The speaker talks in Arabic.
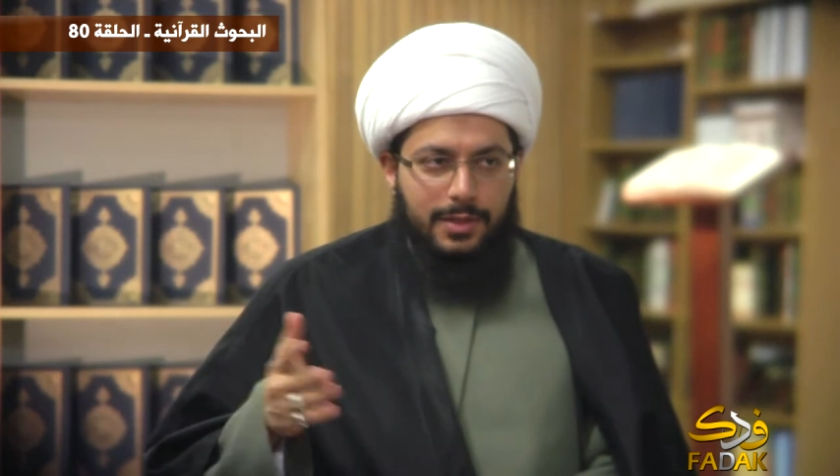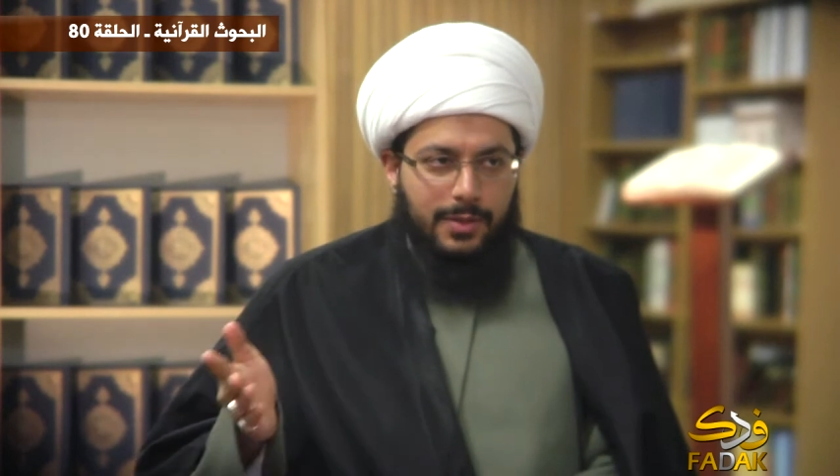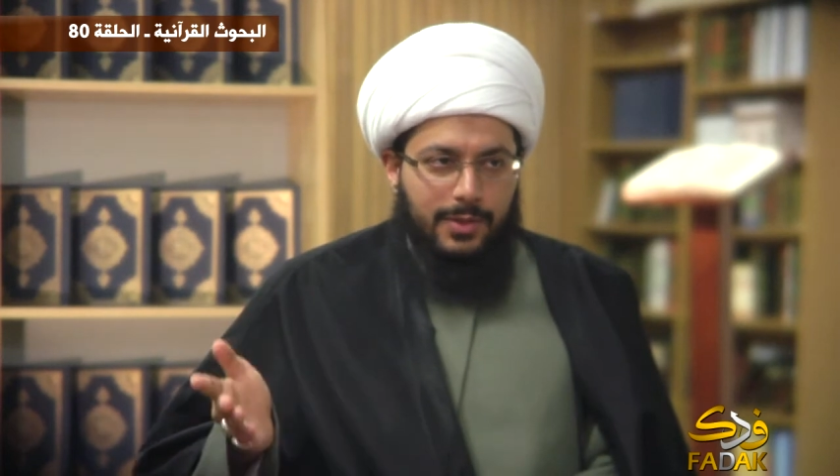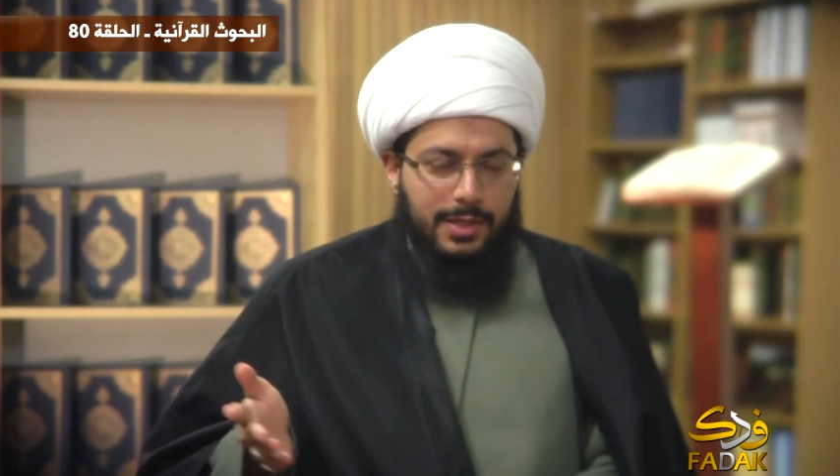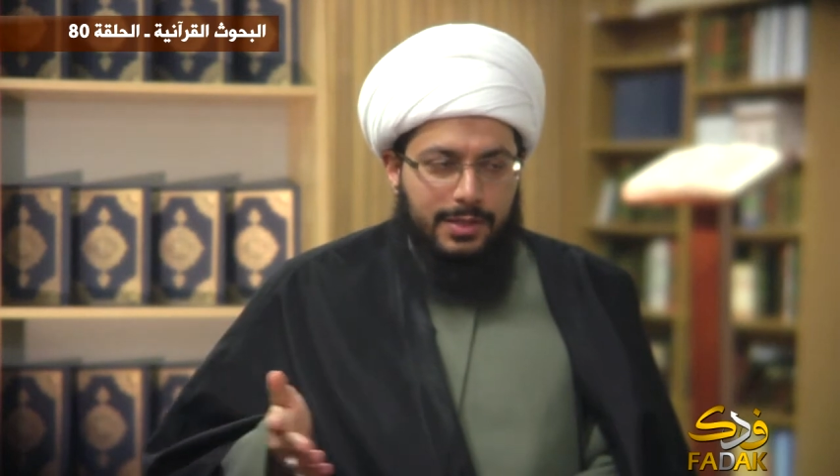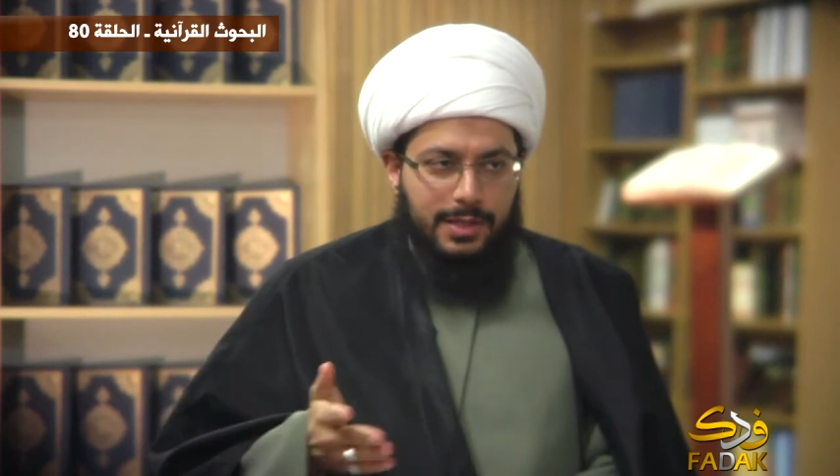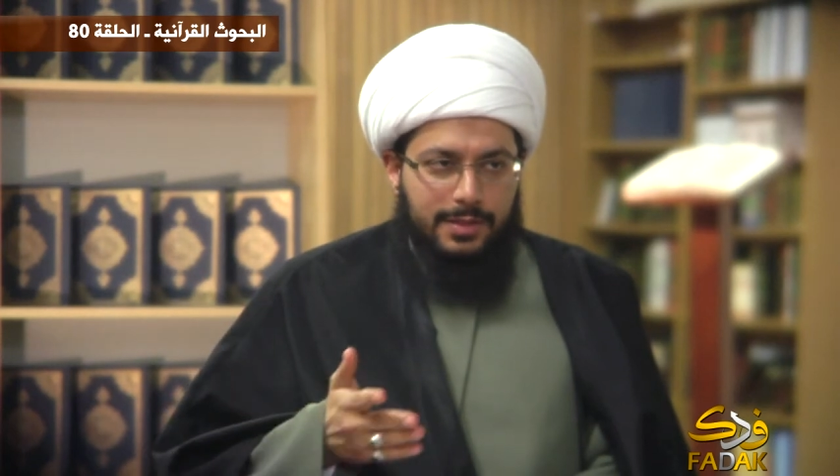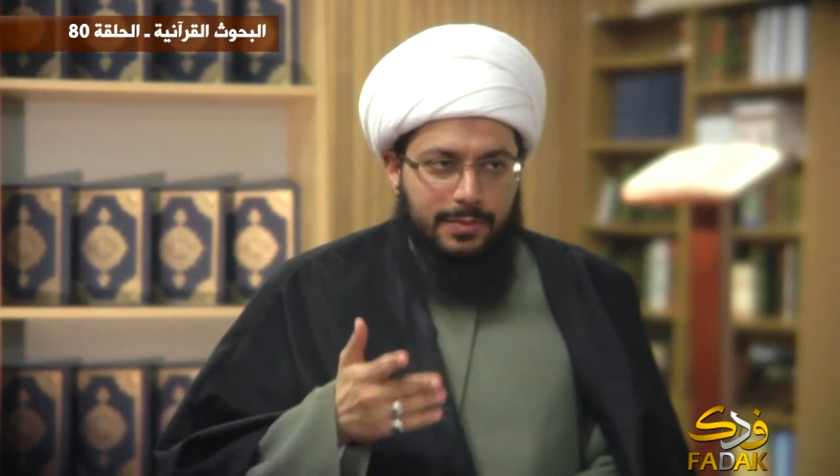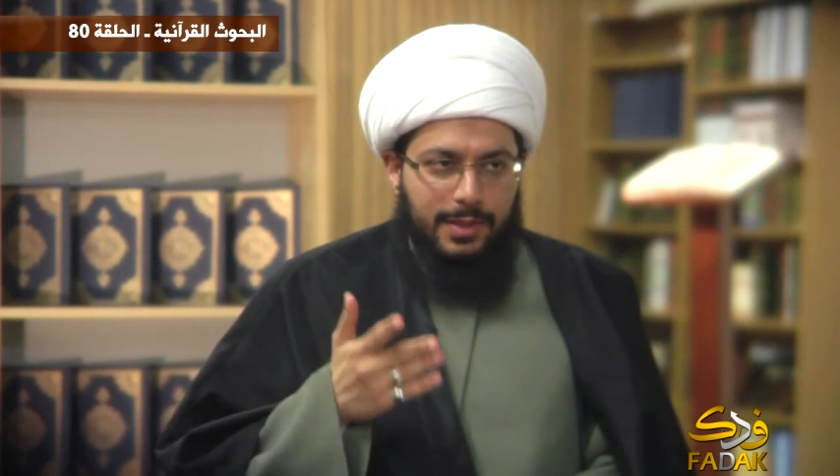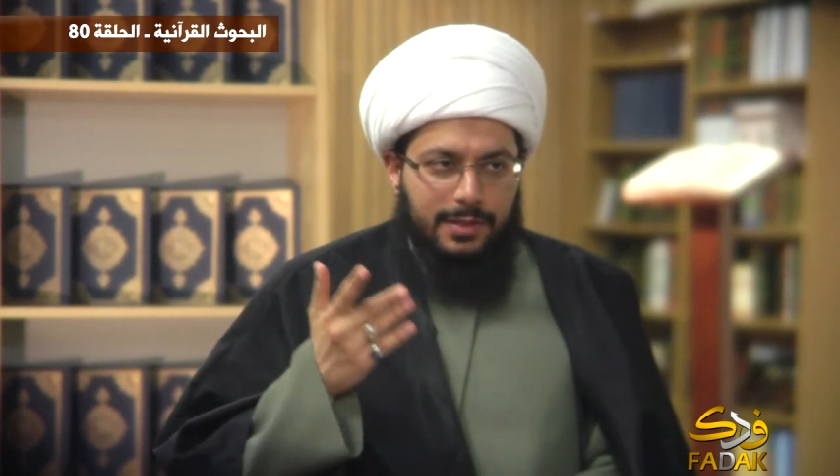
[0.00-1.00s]
الروايات
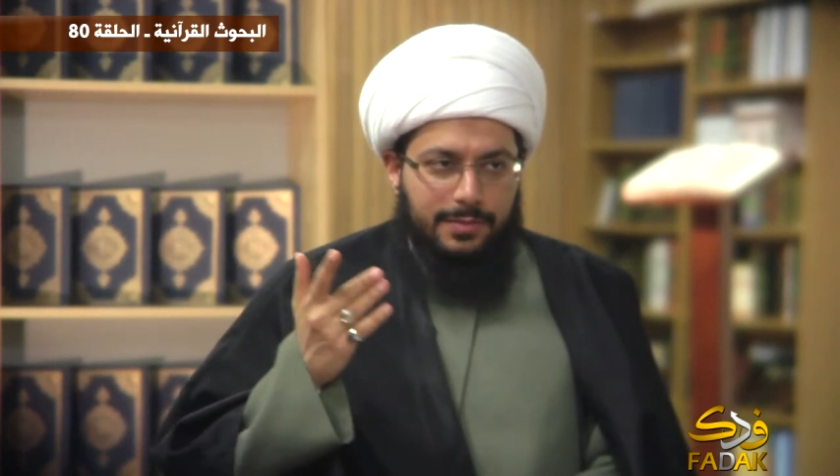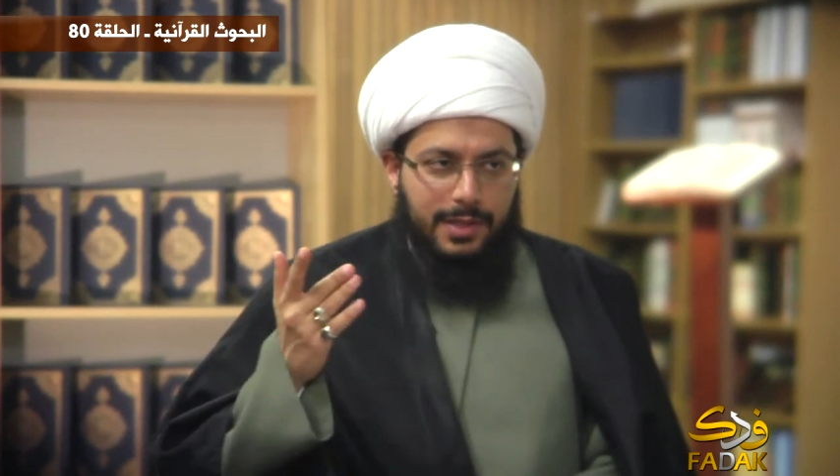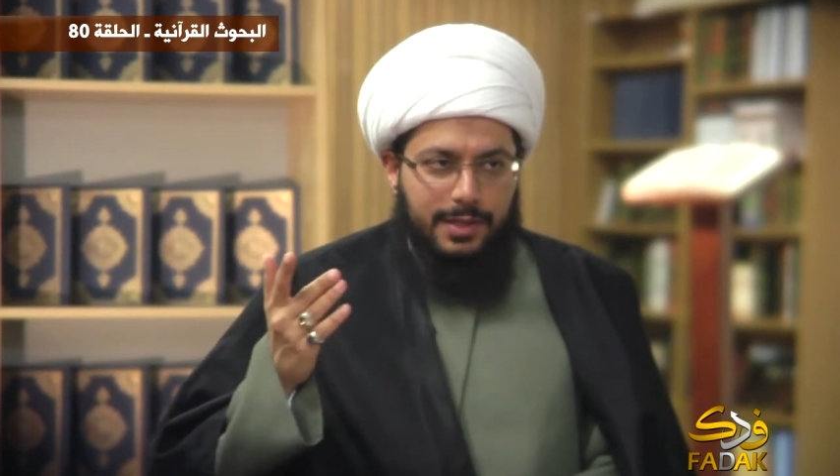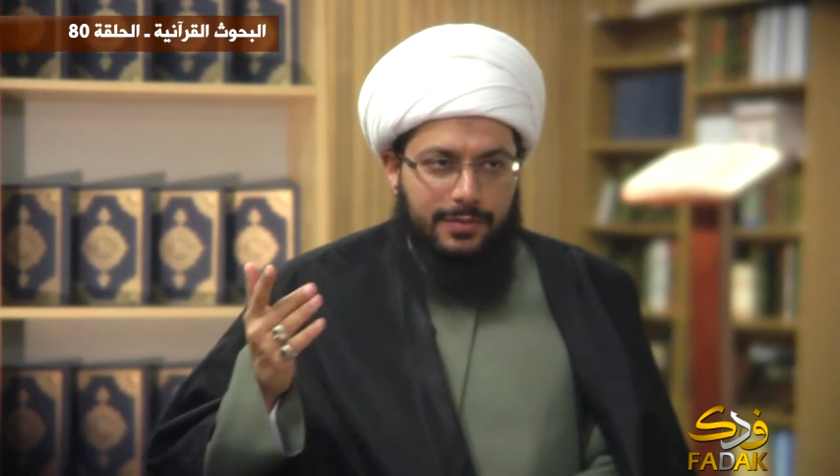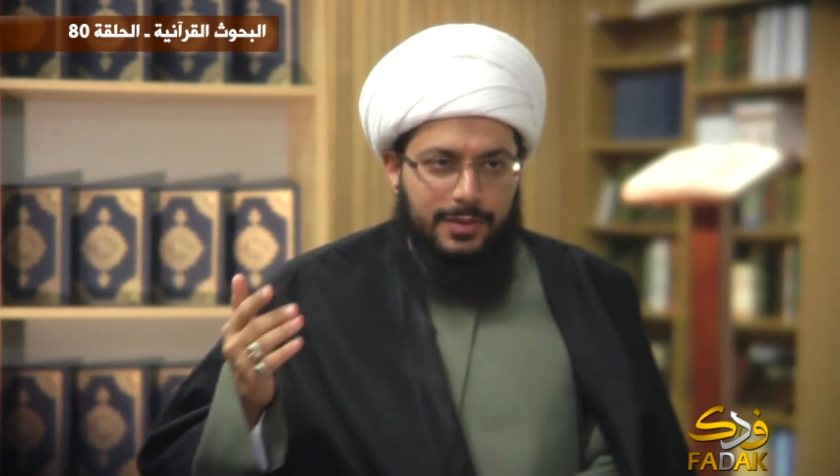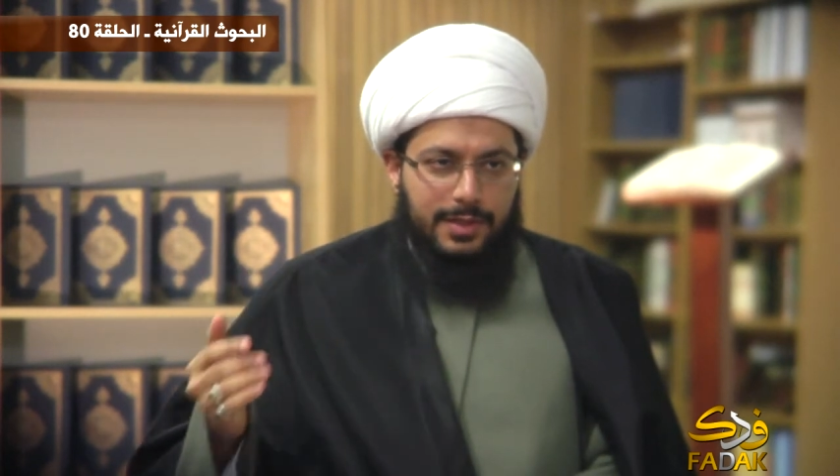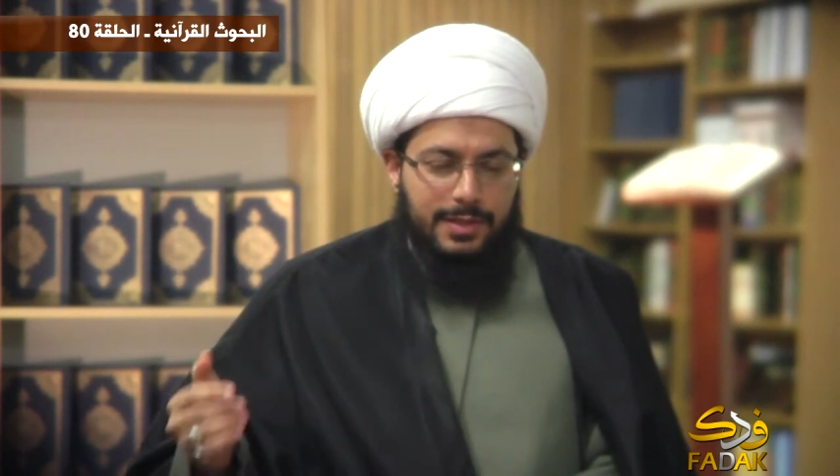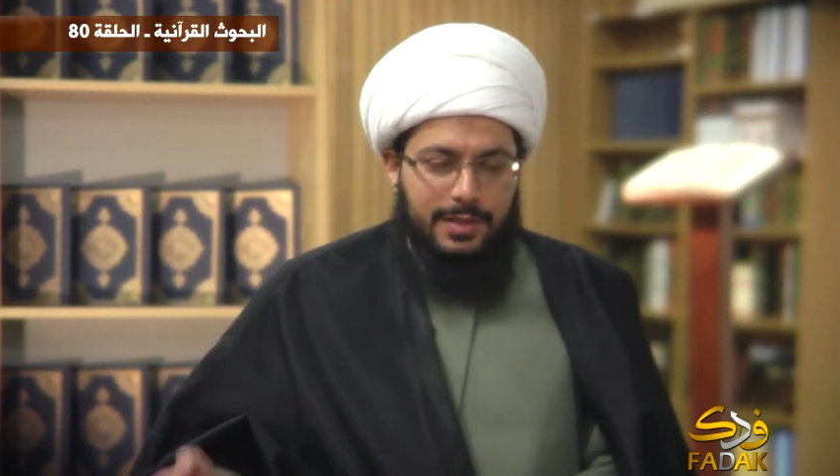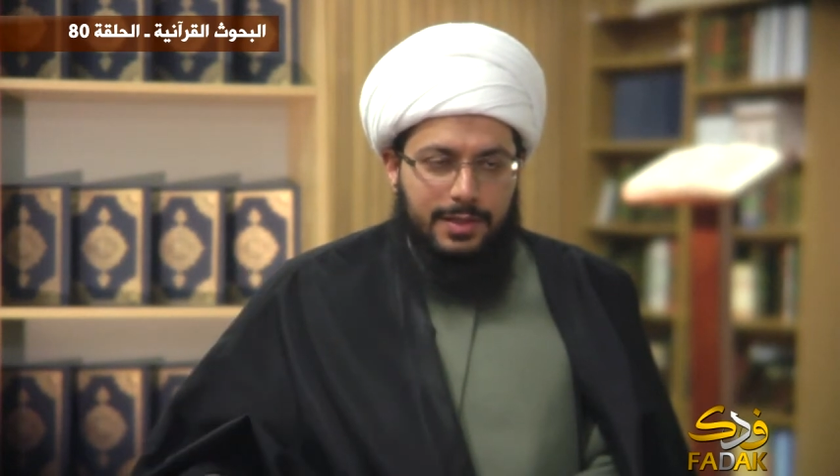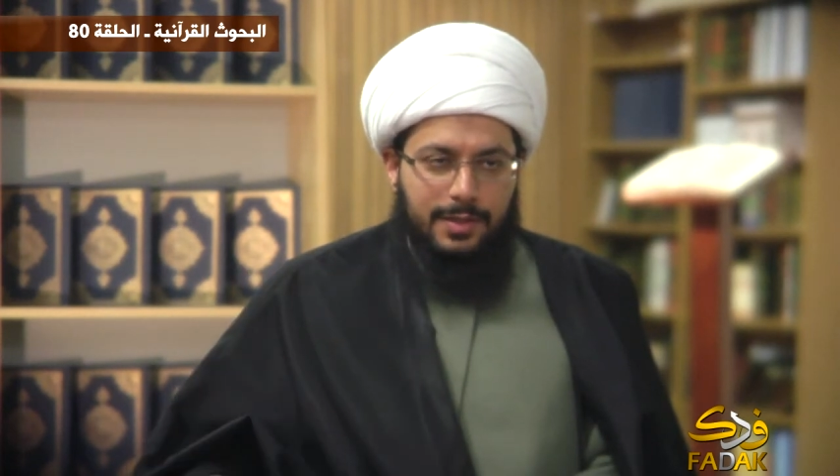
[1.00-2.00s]
التي مرت معنا في
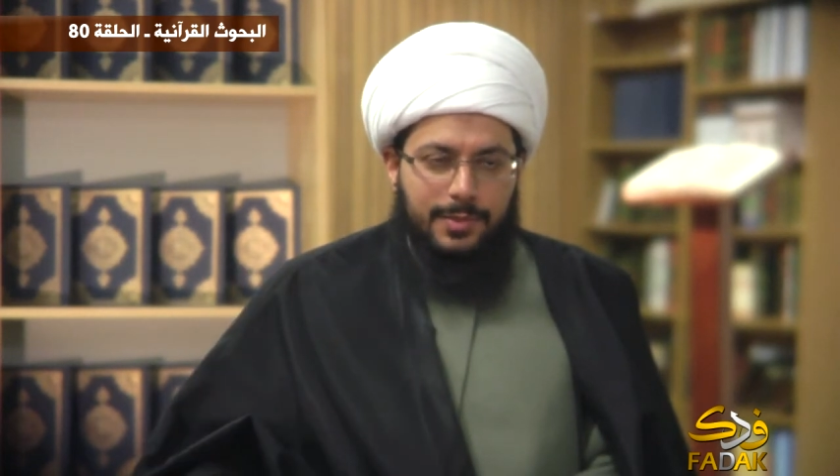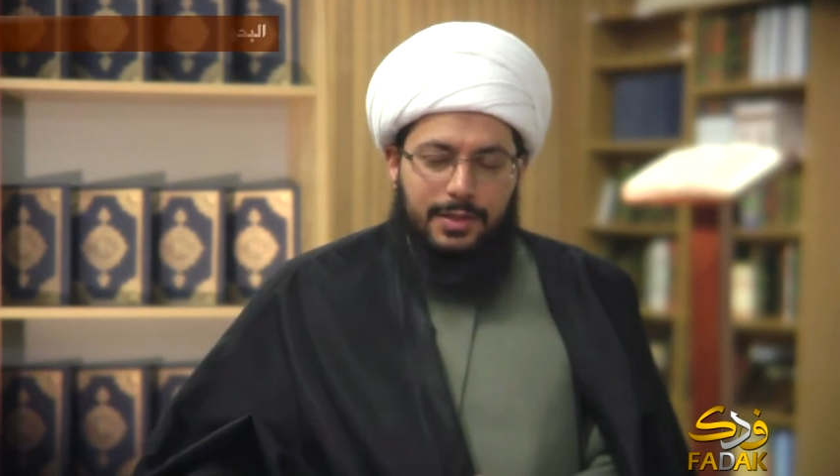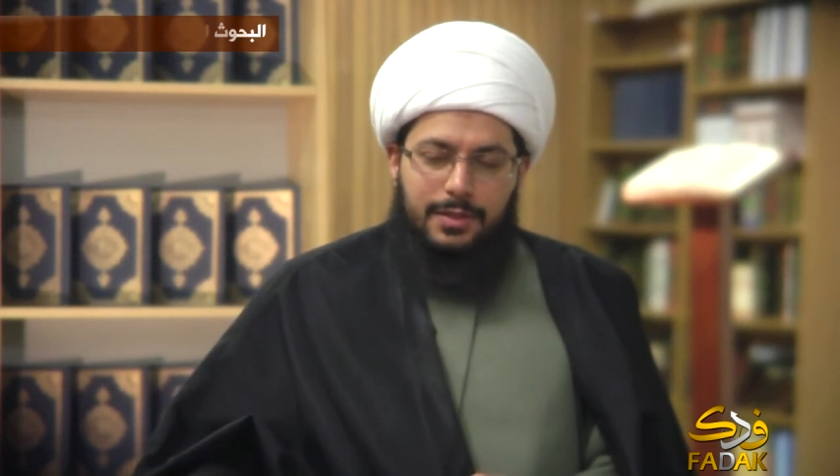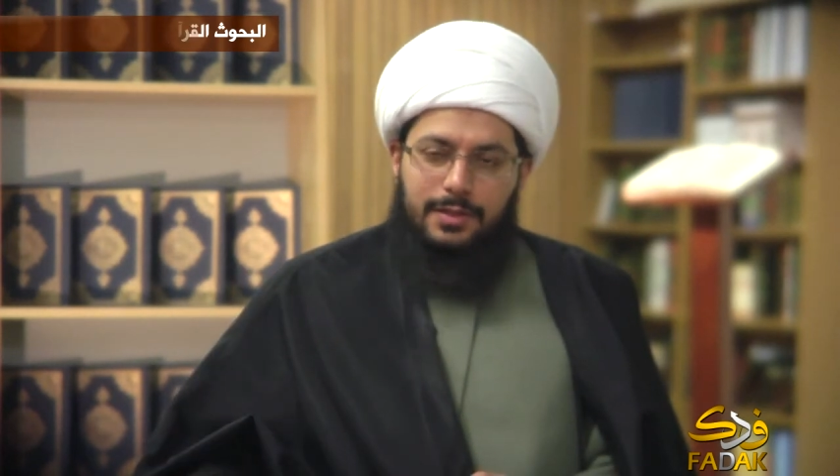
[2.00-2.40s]
الدرس السابق